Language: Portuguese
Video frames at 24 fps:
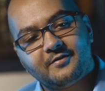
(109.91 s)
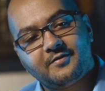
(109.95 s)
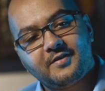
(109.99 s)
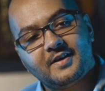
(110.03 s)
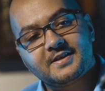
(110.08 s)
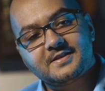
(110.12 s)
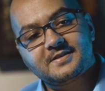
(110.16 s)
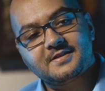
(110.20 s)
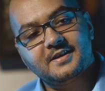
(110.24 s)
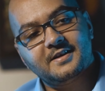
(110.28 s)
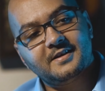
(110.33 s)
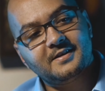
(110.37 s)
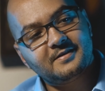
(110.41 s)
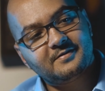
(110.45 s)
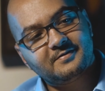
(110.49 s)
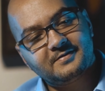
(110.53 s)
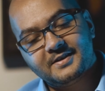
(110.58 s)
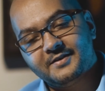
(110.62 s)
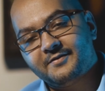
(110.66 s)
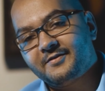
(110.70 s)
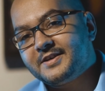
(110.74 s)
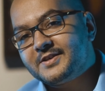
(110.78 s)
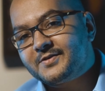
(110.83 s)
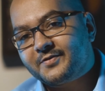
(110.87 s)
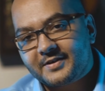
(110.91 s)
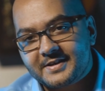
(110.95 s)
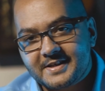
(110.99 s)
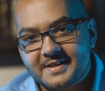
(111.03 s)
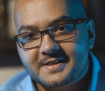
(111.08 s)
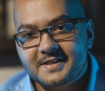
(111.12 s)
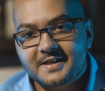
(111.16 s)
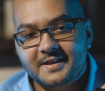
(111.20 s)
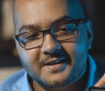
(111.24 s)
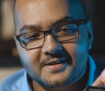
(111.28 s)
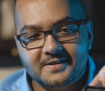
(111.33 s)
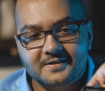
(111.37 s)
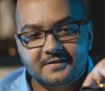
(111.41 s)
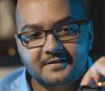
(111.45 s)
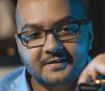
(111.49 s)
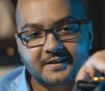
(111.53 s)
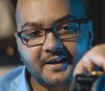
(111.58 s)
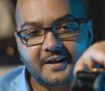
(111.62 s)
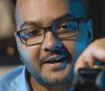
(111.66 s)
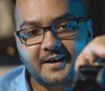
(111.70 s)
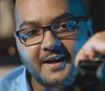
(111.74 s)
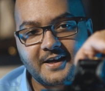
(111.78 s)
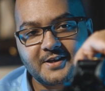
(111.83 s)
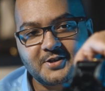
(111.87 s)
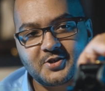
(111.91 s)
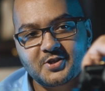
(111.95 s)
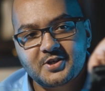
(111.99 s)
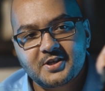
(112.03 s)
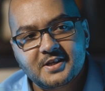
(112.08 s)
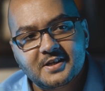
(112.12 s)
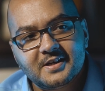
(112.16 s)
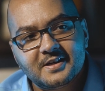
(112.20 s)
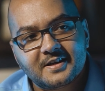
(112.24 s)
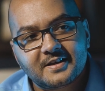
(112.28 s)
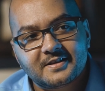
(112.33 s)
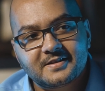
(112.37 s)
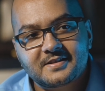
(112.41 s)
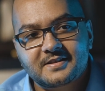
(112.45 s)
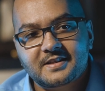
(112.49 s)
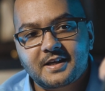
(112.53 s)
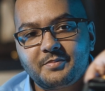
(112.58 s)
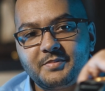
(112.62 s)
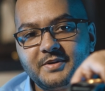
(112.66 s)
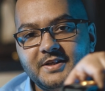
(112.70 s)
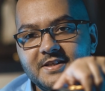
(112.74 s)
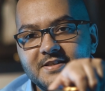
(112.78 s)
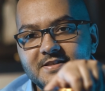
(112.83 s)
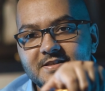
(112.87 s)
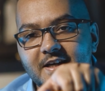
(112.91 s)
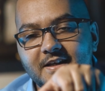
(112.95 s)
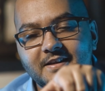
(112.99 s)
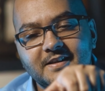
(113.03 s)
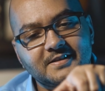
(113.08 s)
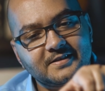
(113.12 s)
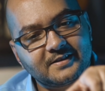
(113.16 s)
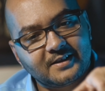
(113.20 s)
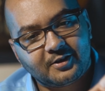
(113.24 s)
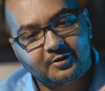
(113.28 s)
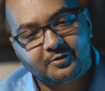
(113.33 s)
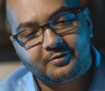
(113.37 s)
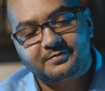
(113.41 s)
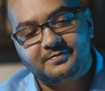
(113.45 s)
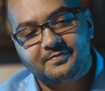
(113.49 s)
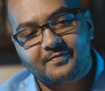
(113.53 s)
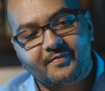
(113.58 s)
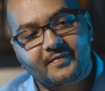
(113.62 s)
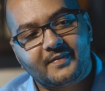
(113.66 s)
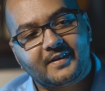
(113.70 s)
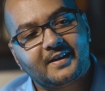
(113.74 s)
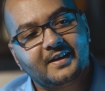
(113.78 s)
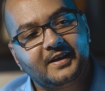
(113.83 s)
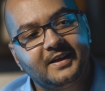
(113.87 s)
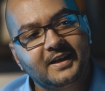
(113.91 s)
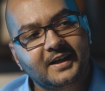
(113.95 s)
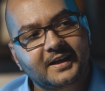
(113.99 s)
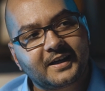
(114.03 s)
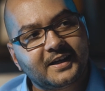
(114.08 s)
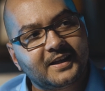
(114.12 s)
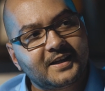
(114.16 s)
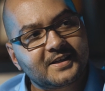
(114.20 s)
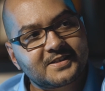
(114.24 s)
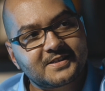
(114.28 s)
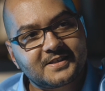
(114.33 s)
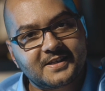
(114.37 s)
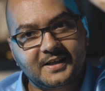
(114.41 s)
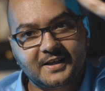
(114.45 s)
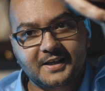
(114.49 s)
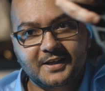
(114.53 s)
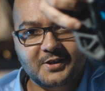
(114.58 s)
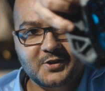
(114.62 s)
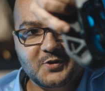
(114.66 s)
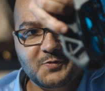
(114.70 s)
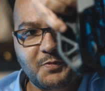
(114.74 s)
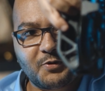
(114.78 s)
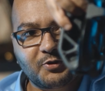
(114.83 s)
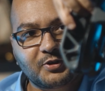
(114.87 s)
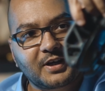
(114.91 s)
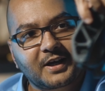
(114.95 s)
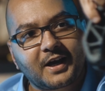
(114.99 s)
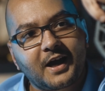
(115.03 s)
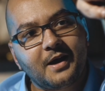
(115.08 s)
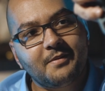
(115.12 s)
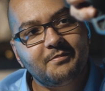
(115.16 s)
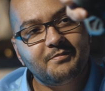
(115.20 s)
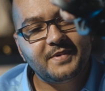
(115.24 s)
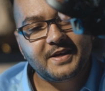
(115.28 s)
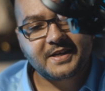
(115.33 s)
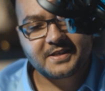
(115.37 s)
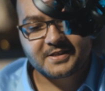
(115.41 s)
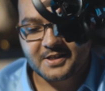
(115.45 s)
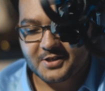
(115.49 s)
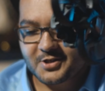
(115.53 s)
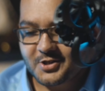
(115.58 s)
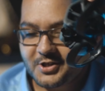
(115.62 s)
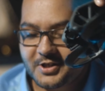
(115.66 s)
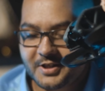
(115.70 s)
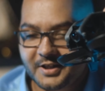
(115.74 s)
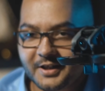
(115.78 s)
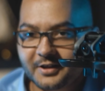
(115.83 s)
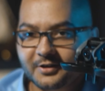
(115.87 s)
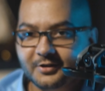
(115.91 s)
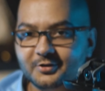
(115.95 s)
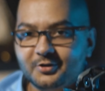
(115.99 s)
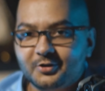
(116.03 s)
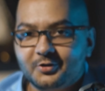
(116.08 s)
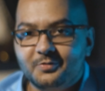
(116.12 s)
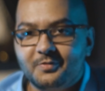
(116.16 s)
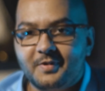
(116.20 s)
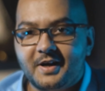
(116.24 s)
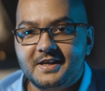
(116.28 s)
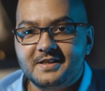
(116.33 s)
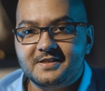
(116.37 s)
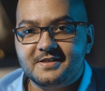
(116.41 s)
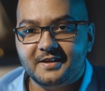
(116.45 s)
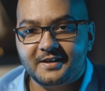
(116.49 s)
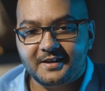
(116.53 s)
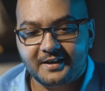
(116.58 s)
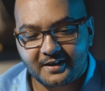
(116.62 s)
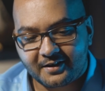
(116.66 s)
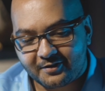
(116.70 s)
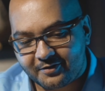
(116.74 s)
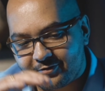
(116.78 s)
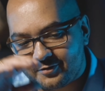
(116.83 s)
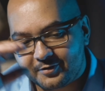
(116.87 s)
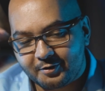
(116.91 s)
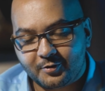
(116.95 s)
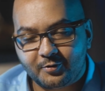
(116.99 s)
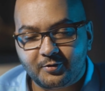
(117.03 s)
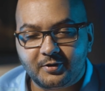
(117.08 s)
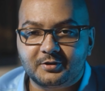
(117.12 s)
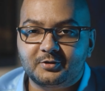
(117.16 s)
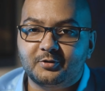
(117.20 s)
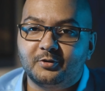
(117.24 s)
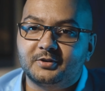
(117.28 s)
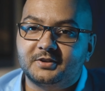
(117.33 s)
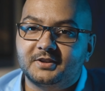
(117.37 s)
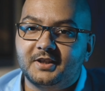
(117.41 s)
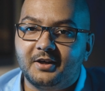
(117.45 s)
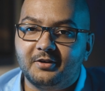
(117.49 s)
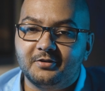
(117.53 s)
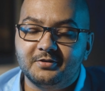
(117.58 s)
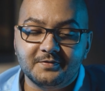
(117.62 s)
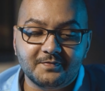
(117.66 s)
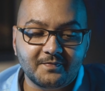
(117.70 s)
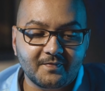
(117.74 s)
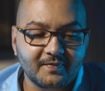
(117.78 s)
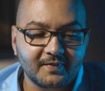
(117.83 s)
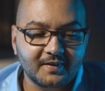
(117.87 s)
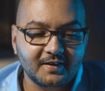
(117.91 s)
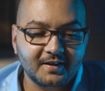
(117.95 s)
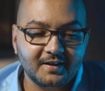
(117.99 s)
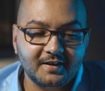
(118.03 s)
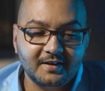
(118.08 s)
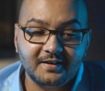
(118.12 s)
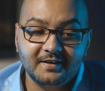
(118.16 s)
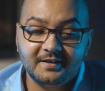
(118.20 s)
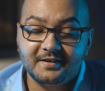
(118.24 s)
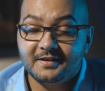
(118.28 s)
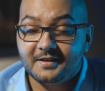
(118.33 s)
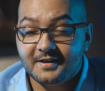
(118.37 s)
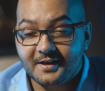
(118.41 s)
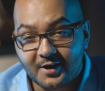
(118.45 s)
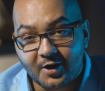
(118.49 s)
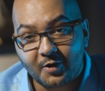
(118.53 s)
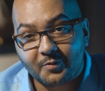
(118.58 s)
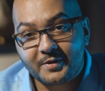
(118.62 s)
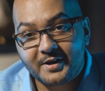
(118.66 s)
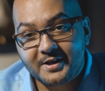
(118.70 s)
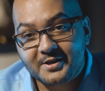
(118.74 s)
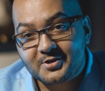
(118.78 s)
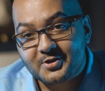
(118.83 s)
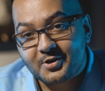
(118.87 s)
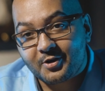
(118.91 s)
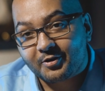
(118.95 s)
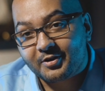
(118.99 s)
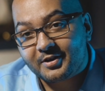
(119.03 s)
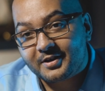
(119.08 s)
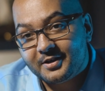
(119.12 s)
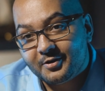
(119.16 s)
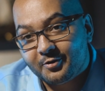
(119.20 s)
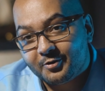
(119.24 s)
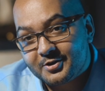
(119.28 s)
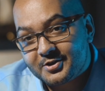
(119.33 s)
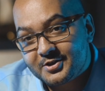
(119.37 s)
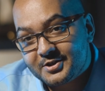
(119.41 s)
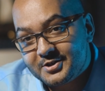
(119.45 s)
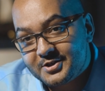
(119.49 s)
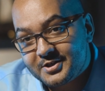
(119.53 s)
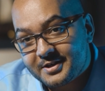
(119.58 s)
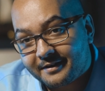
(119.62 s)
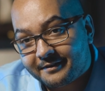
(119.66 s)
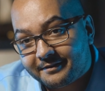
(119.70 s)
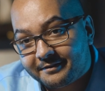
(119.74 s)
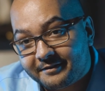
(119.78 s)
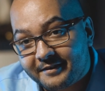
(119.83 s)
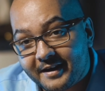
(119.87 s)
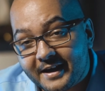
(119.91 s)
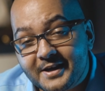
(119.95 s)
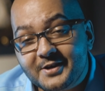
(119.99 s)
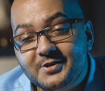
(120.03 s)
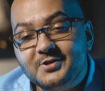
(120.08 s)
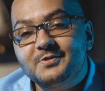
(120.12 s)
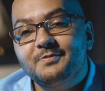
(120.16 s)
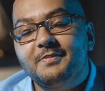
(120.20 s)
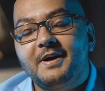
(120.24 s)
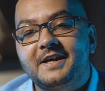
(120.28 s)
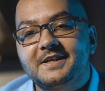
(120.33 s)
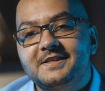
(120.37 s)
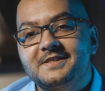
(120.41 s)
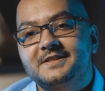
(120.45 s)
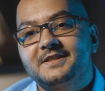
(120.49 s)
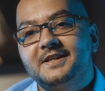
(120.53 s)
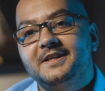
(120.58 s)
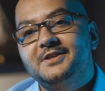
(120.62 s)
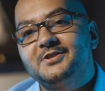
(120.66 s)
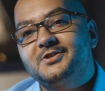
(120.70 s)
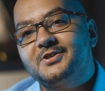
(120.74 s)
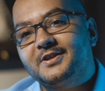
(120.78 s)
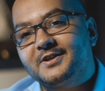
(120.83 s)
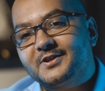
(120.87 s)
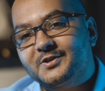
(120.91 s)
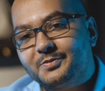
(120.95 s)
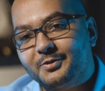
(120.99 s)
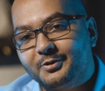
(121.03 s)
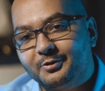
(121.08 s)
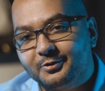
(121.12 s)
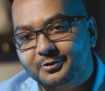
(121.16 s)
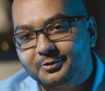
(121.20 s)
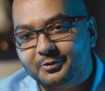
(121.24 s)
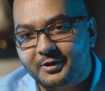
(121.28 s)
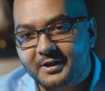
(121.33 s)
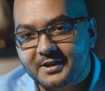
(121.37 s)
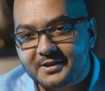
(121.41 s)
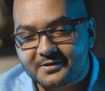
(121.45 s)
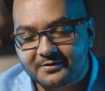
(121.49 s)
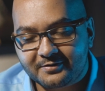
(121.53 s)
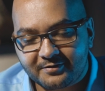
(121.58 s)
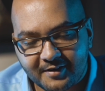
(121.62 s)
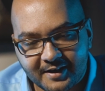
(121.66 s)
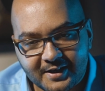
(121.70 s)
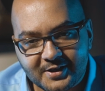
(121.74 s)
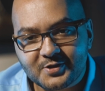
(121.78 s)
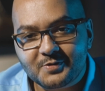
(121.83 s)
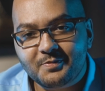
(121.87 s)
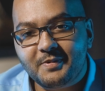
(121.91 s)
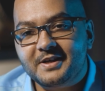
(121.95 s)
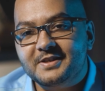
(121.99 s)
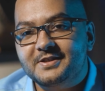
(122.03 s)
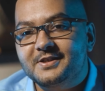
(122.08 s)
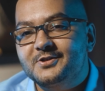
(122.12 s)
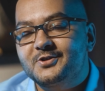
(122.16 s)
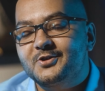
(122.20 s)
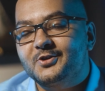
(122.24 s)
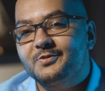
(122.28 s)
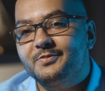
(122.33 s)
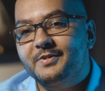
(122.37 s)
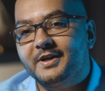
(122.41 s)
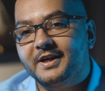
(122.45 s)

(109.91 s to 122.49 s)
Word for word: fazer, em vez de fazer cenas né, retinhas, estabilizadas, não. E aquela cena de ponta cabeça girando tudo mais, aquela firula total. E realmente é o que hoje em dia vende bastante nas produtoras, vende bastante no